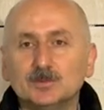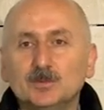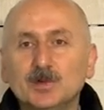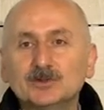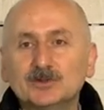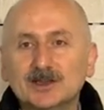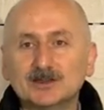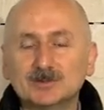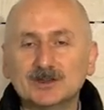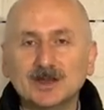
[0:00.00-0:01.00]

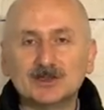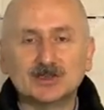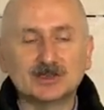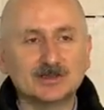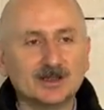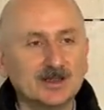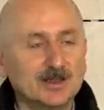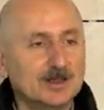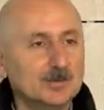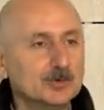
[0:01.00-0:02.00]
Metro da aynı şekilde
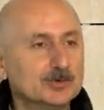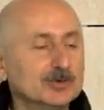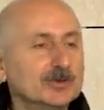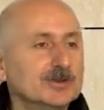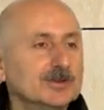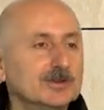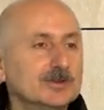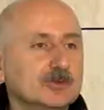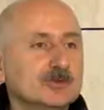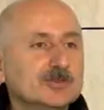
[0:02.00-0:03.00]
bütün
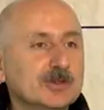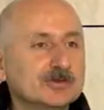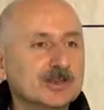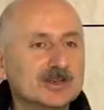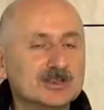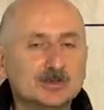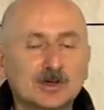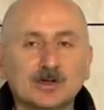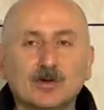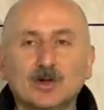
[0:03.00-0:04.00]
%100 e,
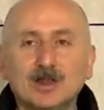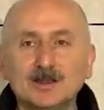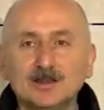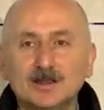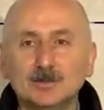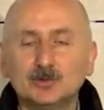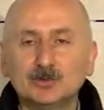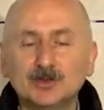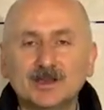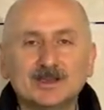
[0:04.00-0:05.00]
erişime olan
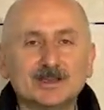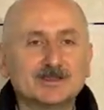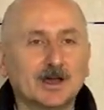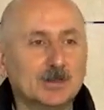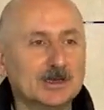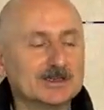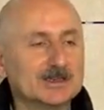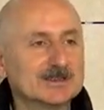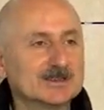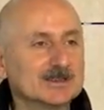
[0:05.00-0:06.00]
bütün hareket kabiliyeti
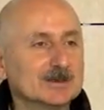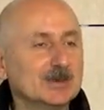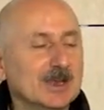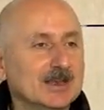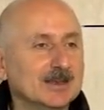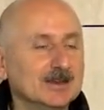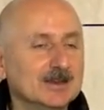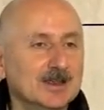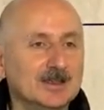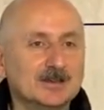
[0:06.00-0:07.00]
kısıtlı bireylerin
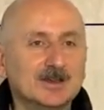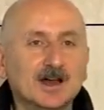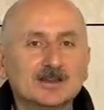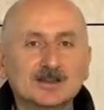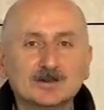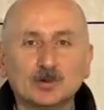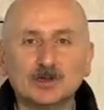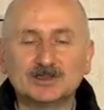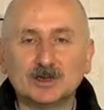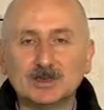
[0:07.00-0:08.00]
rahatlıkla
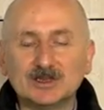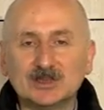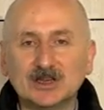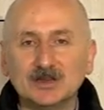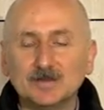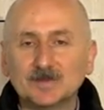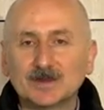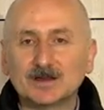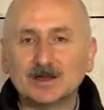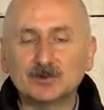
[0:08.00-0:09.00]
ulaşabileceği
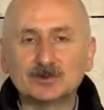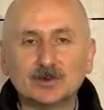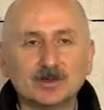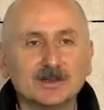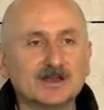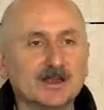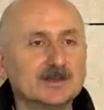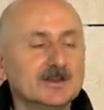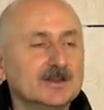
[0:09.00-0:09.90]
kılavuz yollardan